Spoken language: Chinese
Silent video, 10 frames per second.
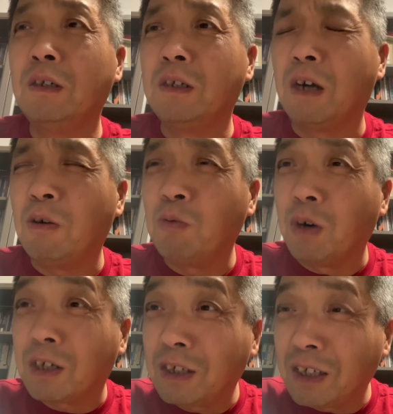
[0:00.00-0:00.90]
然后
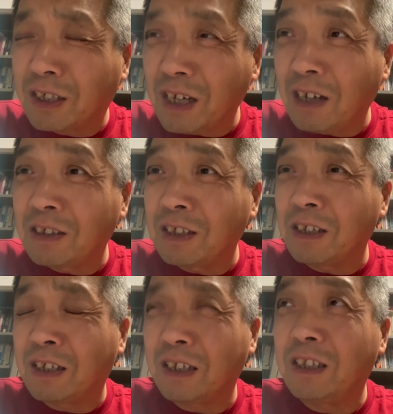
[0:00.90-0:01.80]
我哥上
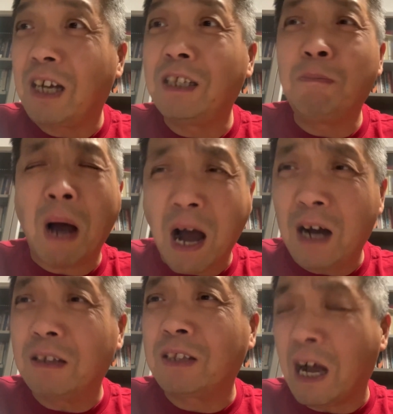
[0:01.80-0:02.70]
去跟他那
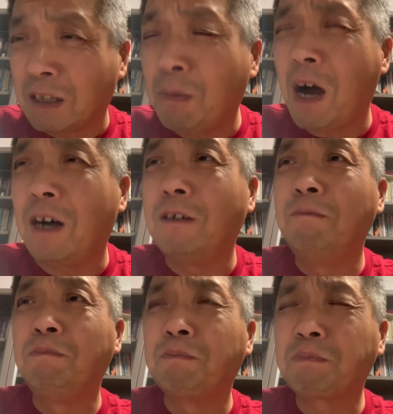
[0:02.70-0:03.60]
爸打他爸，
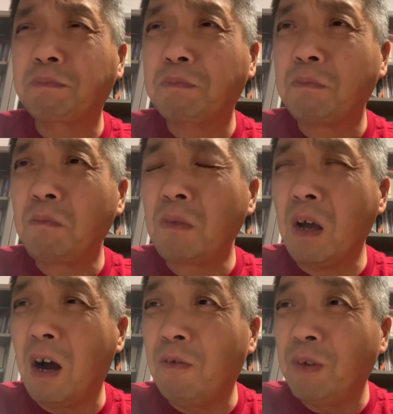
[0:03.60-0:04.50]

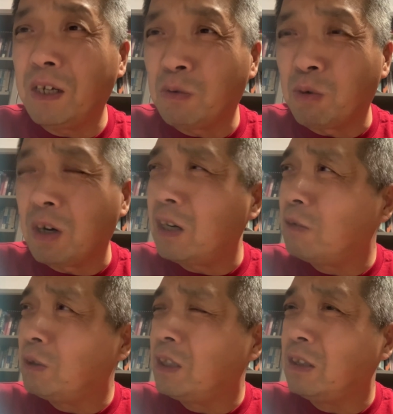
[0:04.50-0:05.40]
啊，为了
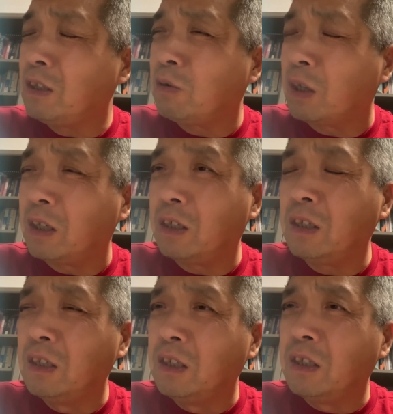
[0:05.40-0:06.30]
我，我想那会儿
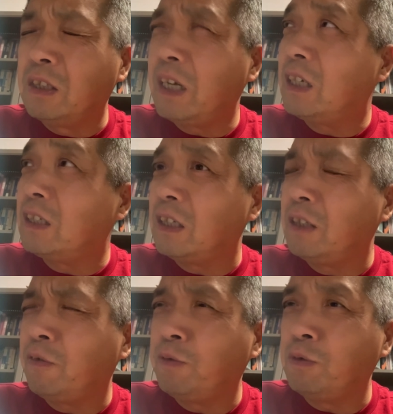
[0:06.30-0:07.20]
那个人
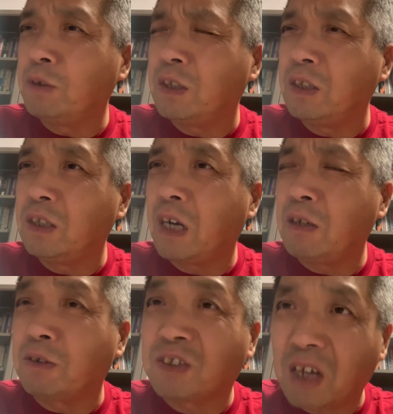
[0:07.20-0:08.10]
的父亲应该
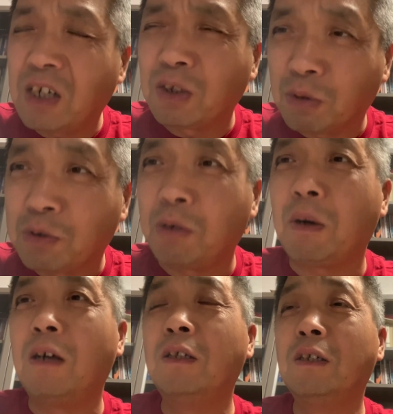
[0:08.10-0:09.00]
有三十多岁
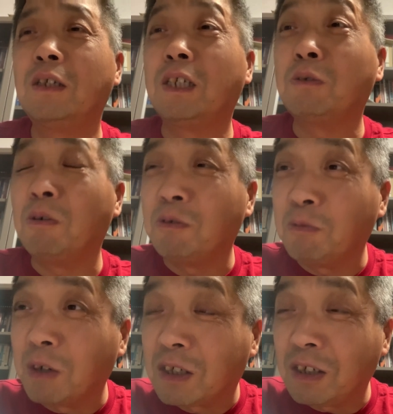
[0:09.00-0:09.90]
吧。结果我
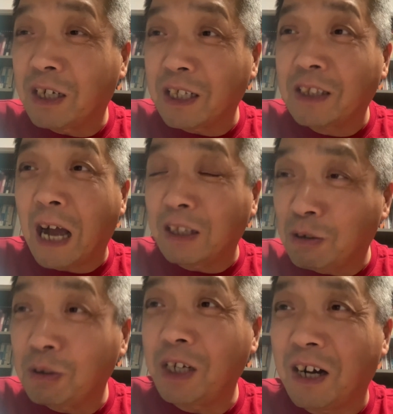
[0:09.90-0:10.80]
我哥给他打得
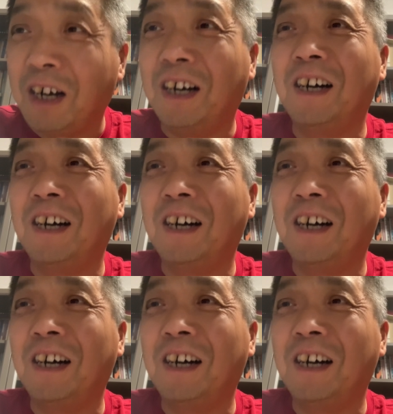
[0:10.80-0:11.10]
够呛，